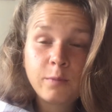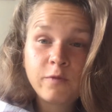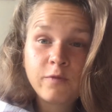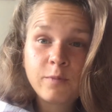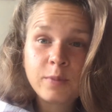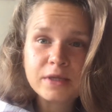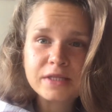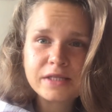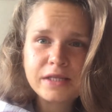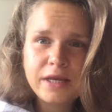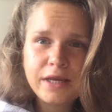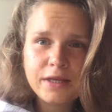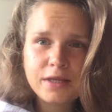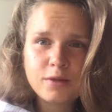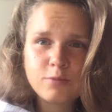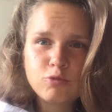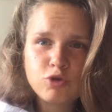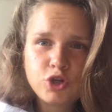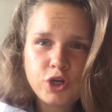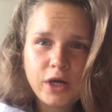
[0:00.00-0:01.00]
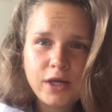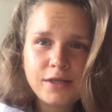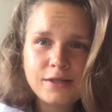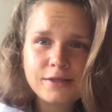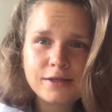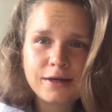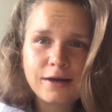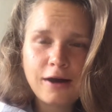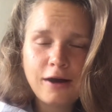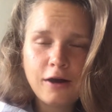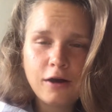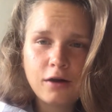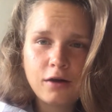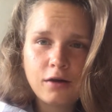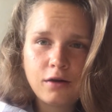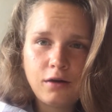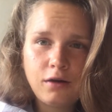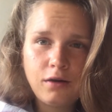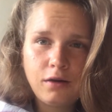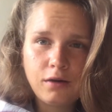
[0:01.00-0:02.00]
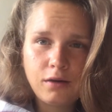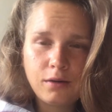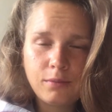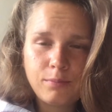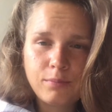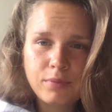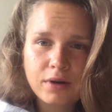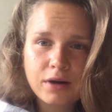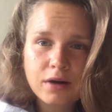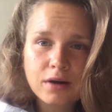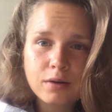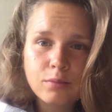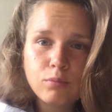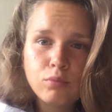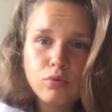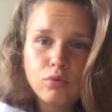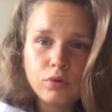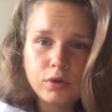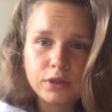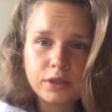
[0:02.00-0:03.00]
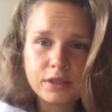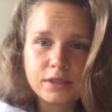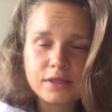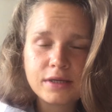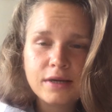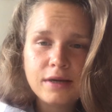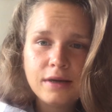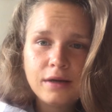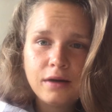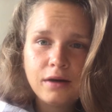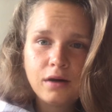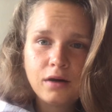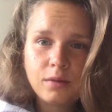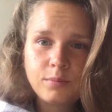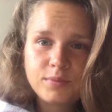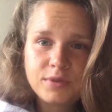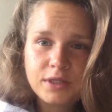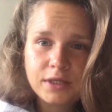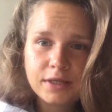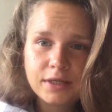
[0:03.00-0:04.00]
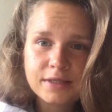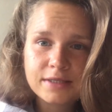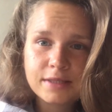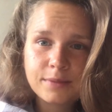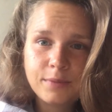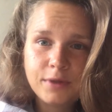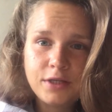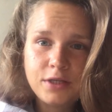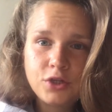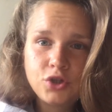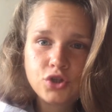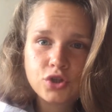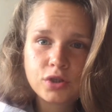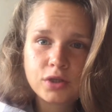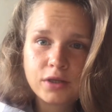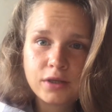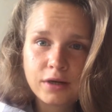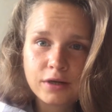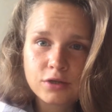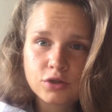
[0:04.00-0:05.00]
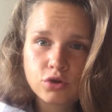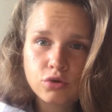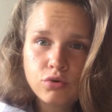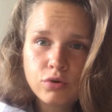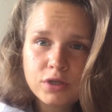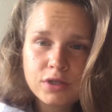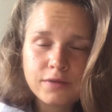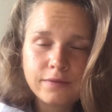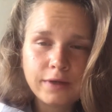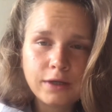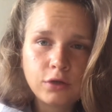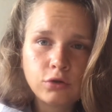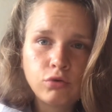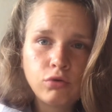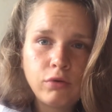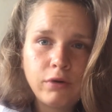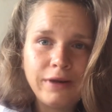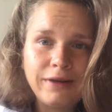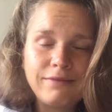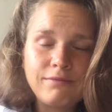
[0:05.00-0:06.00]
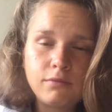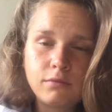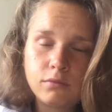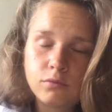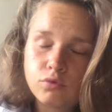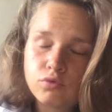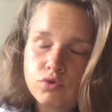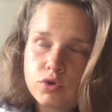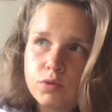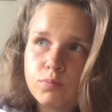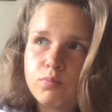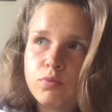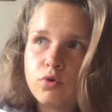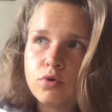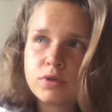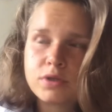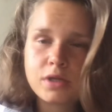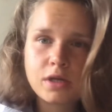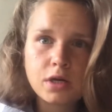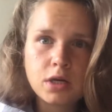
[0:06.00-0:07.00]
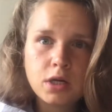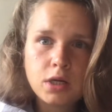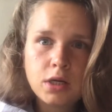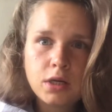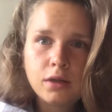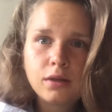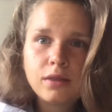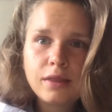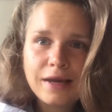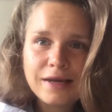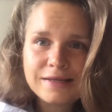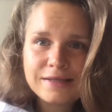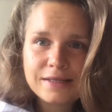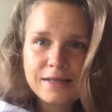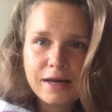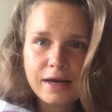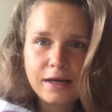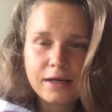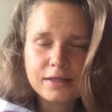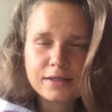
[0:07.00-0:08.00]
в последнем чате, как э, проработать э, психосоматические расстройства, которые ну, уже просто достали.